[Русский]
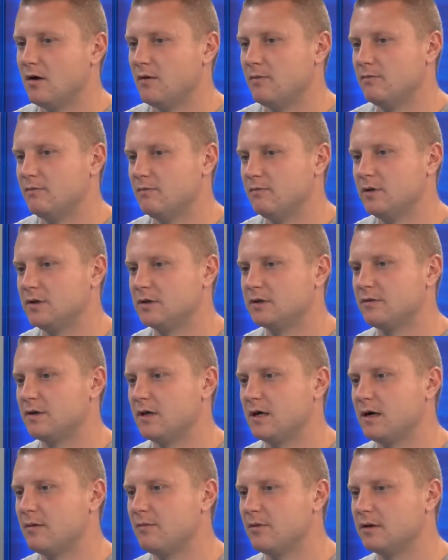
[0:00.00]
Мы
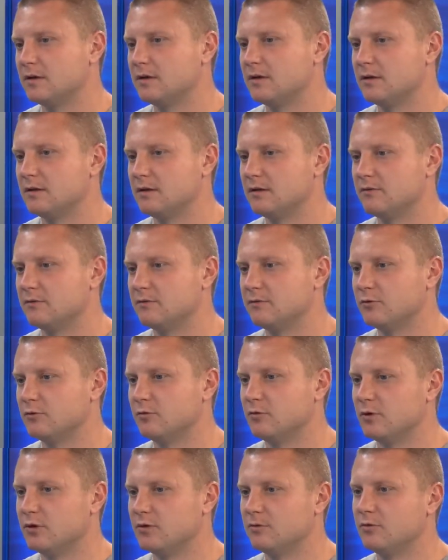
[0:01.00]
своей командой,
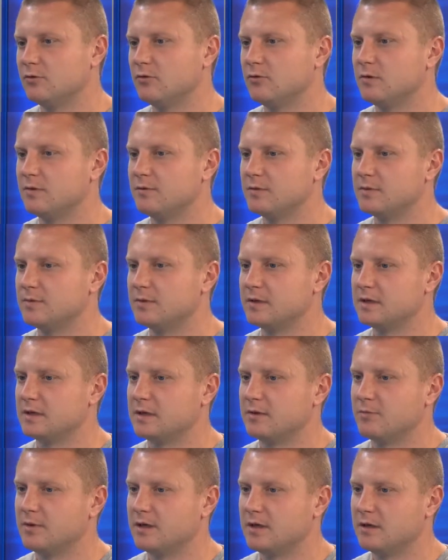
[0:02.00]
футбольным клубом
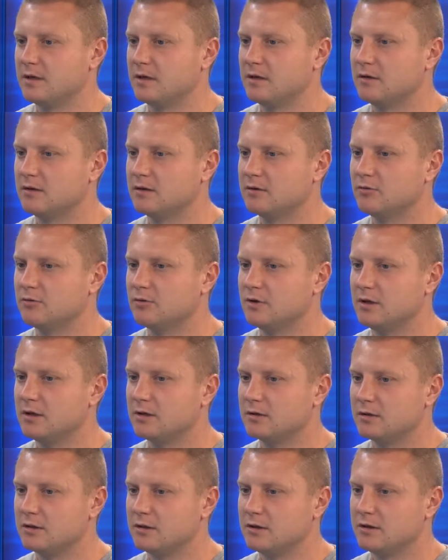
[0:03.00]
СПЦ, поехали на
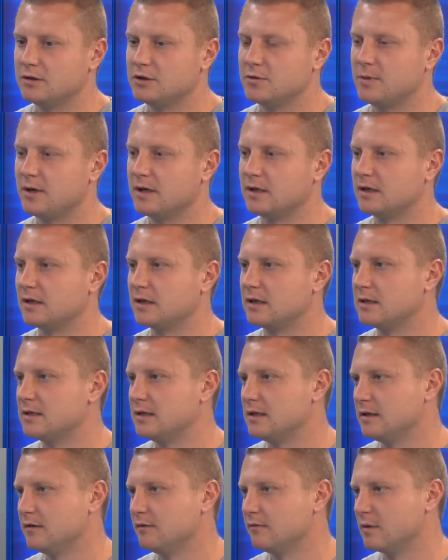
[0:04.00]
турнир чемпионата
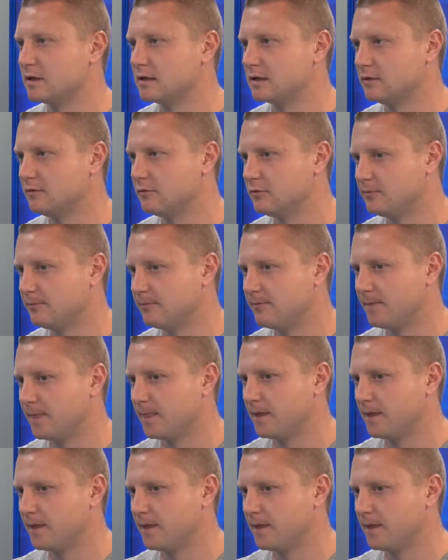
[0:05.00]
России в Москву.